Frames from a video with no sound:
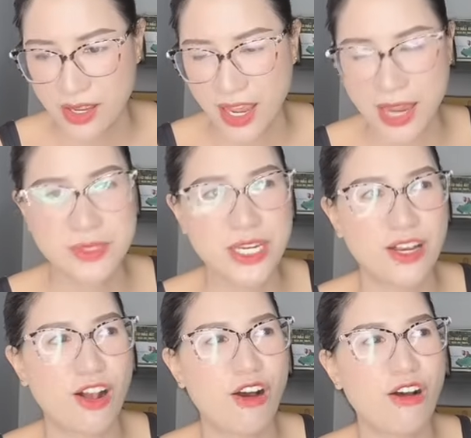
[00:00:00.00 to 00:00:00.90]
em chỉ
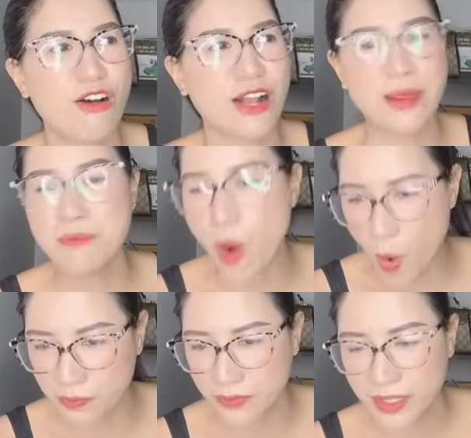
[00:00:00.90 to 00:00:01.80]
có cái
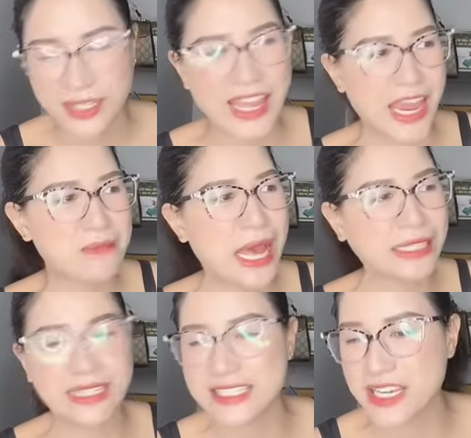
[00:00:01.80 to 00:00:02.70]
mồm để em ăn
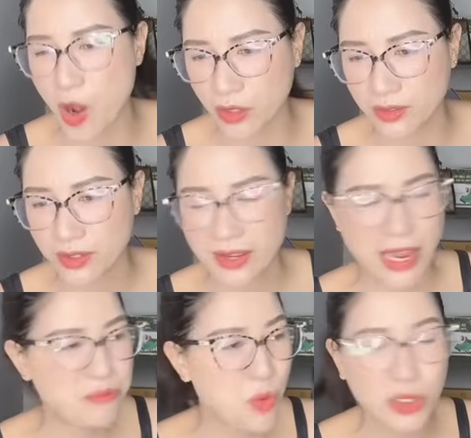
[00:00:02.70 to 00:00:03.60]
cái gì ngon
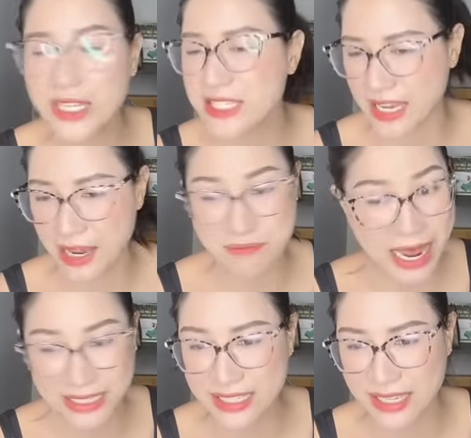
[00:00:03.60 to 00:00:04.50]
em muốn cái gì em
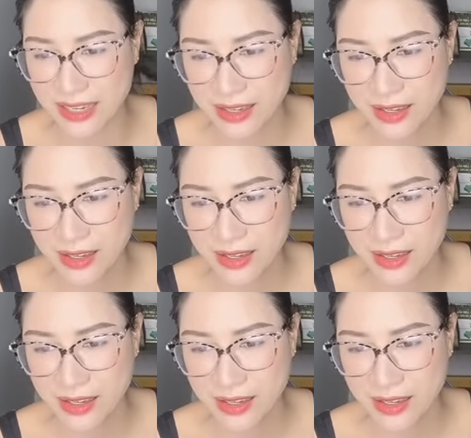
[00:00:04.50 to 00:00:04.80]
bán cái gì